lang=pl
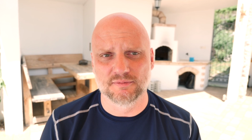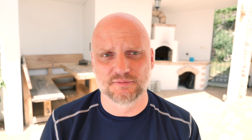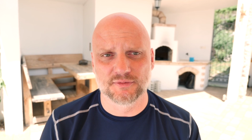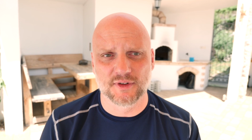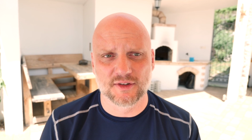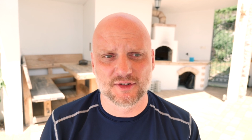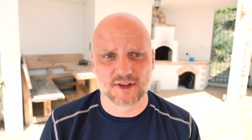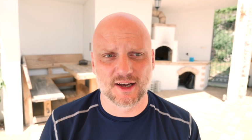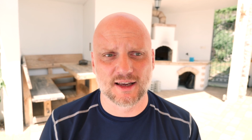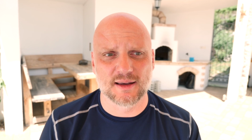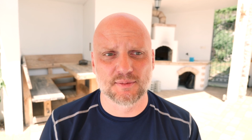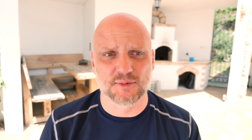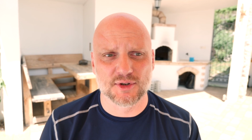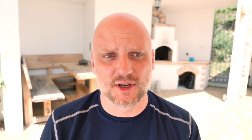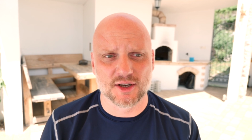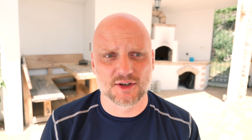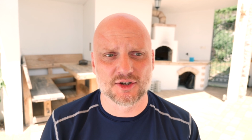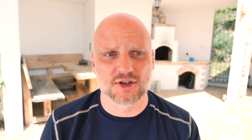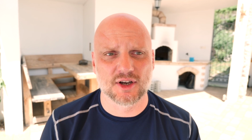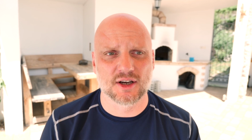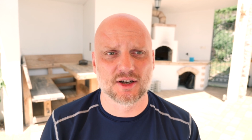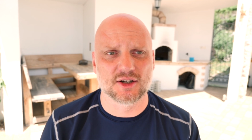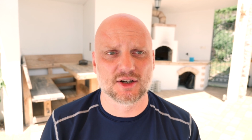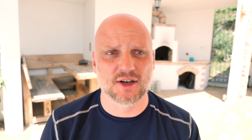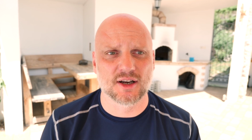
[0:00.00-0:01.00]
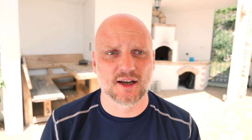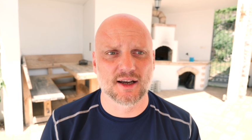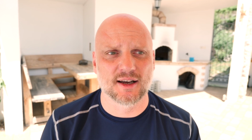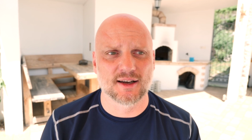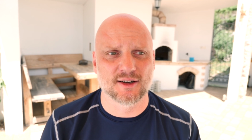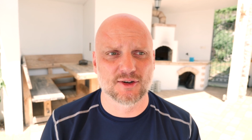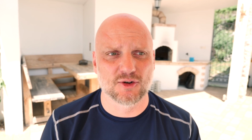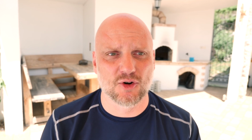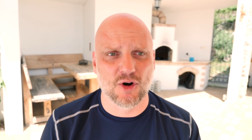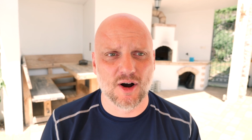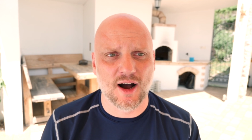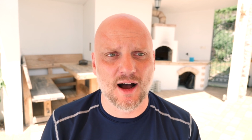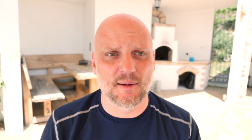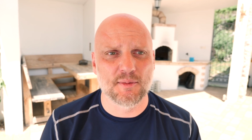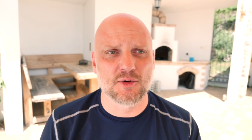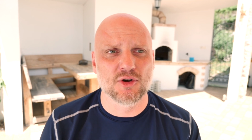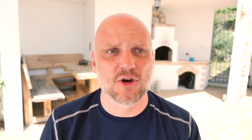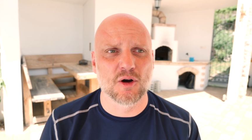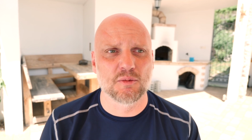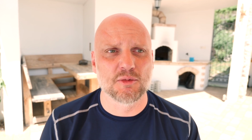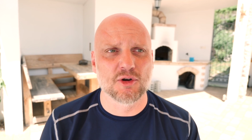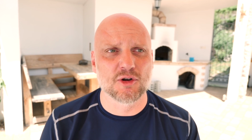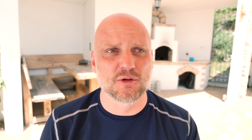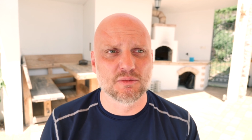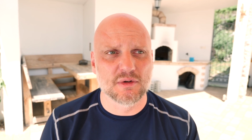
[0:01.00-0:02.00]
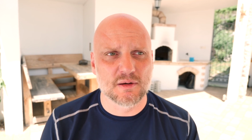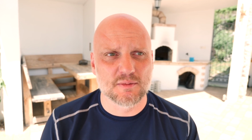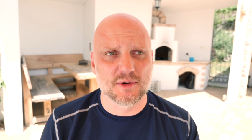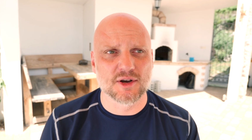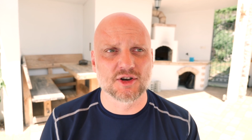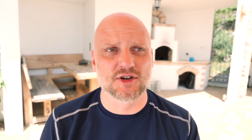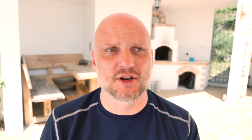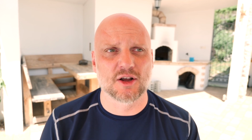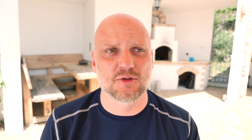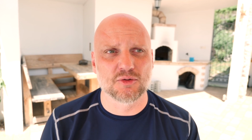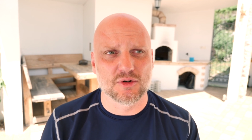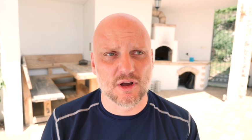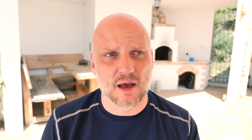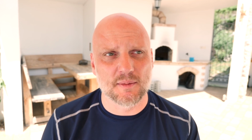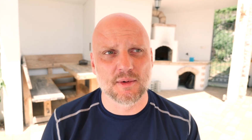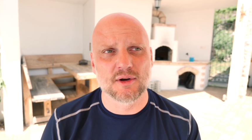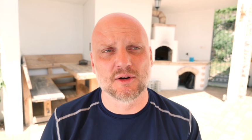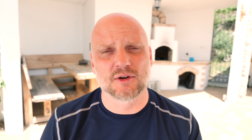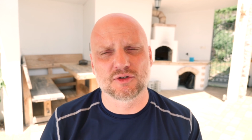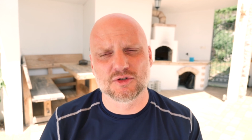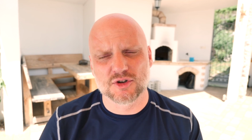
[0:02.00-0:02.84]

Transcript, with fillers: W takim sensie, że kochamy ją i lubimy i szanujemy.